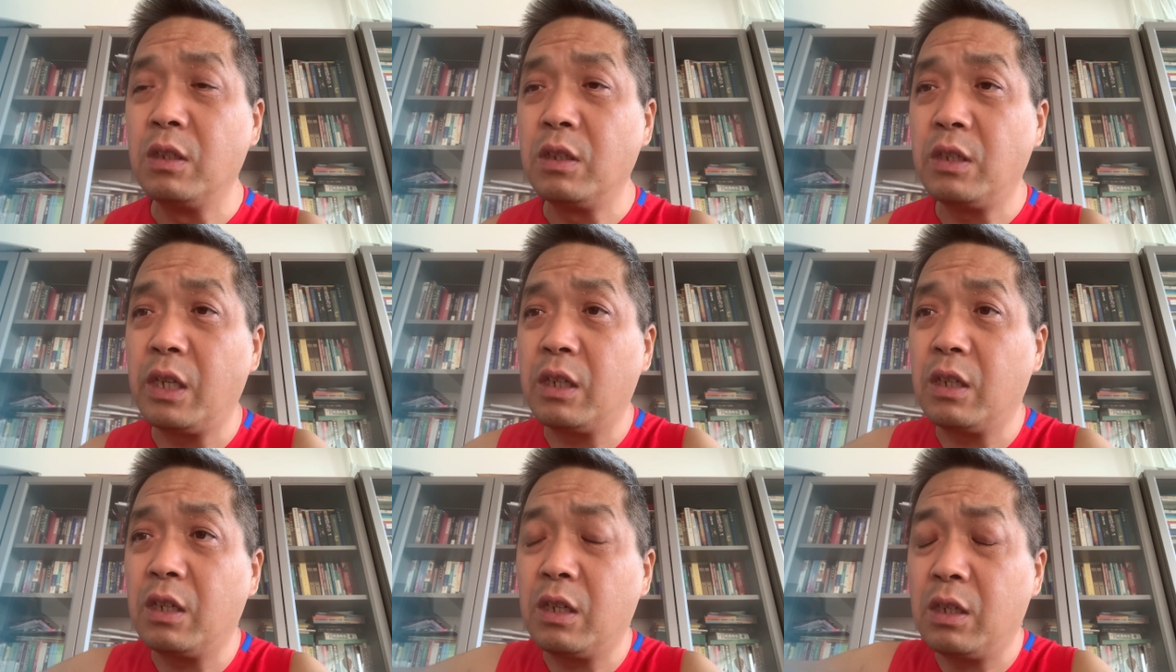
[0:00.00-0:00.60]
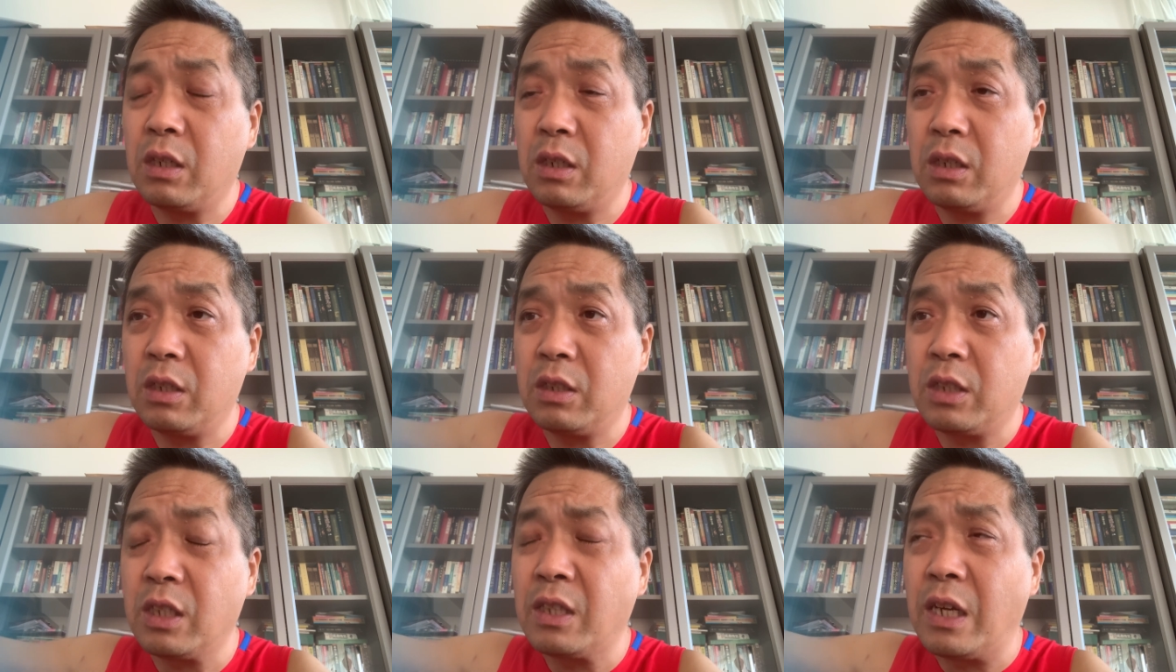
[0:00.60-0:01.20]
这个
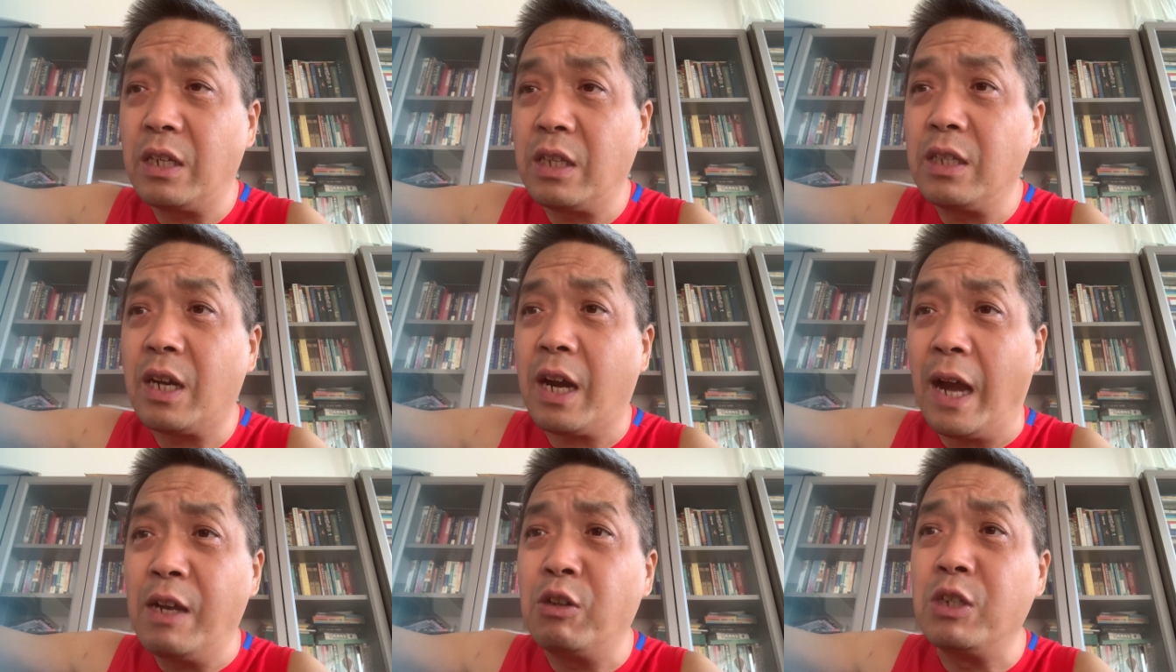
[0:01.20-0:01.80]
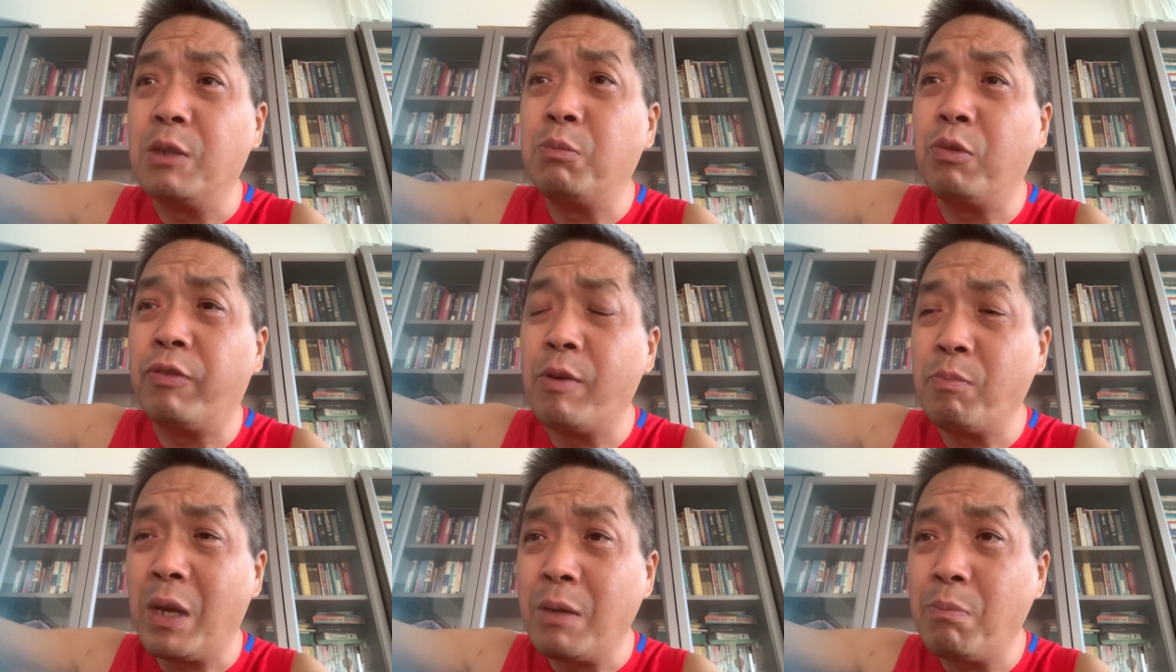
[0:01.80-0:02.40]
现在人家还有一部
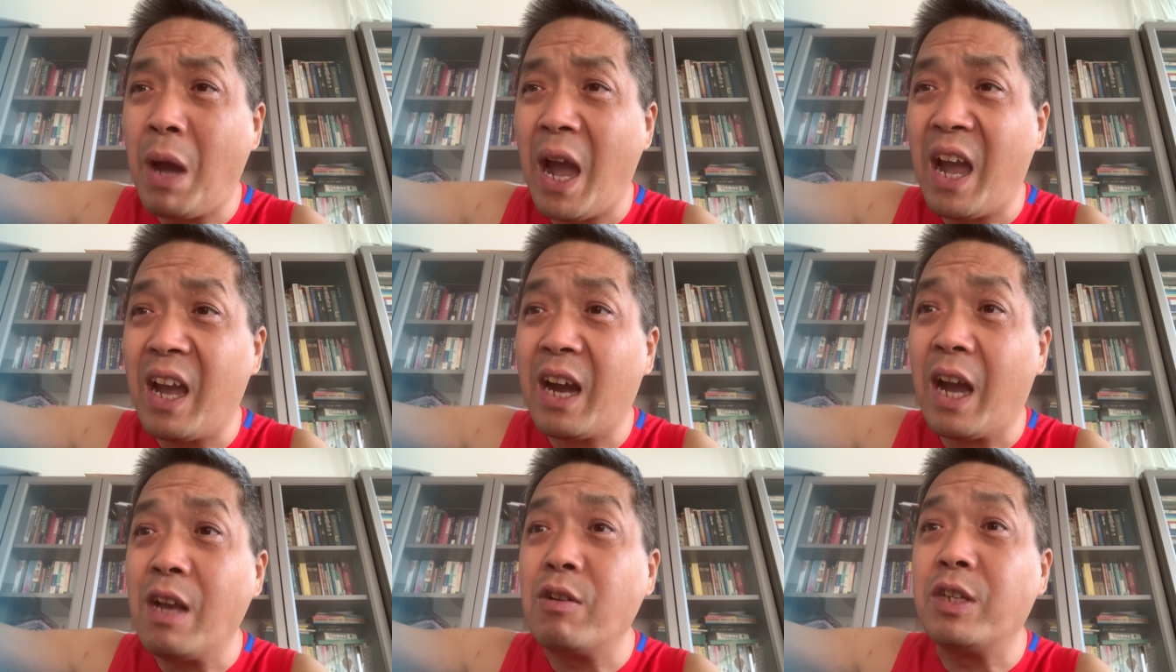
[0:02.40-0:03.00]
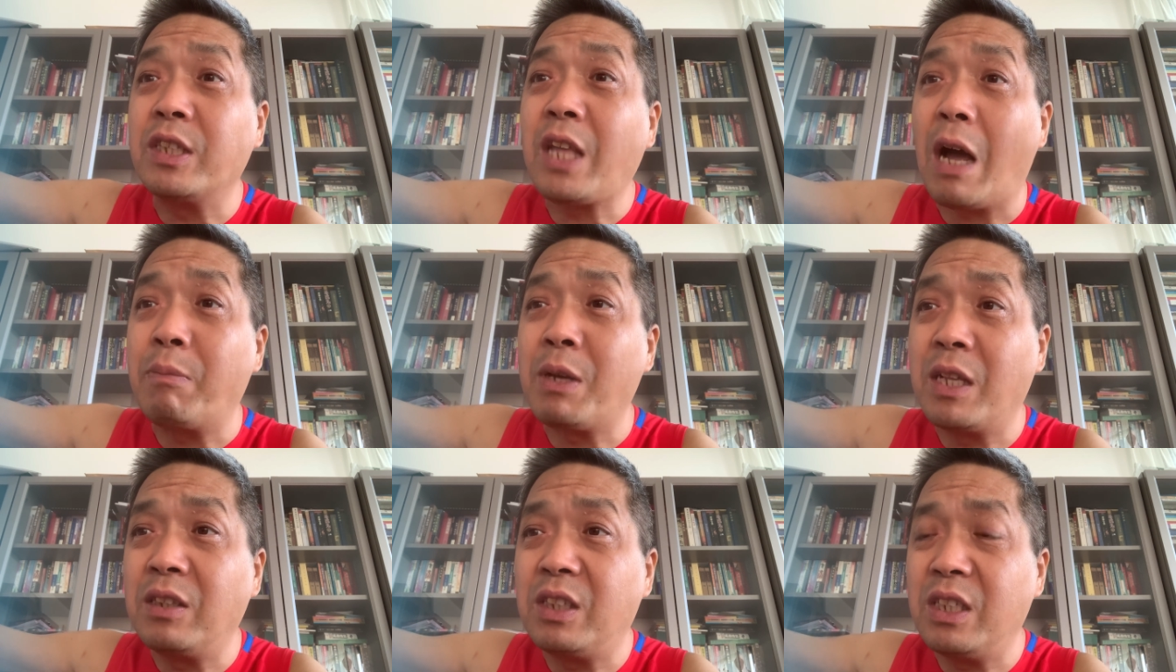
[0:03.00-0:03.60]
分没卖，还有一大
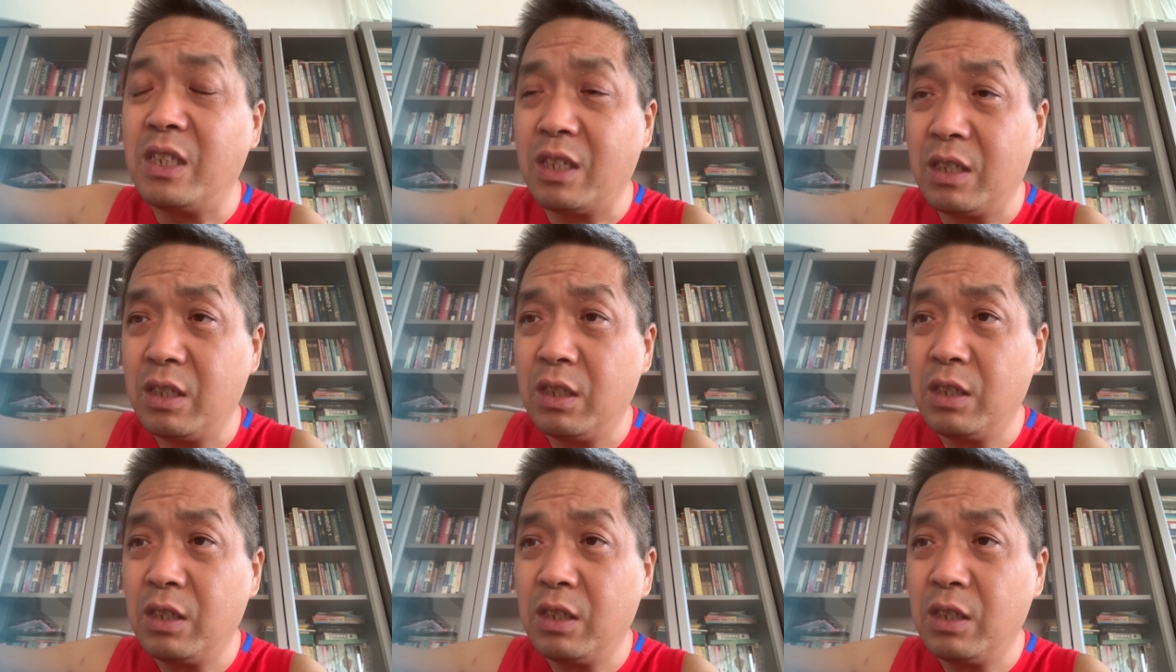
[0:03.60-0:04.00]
片地，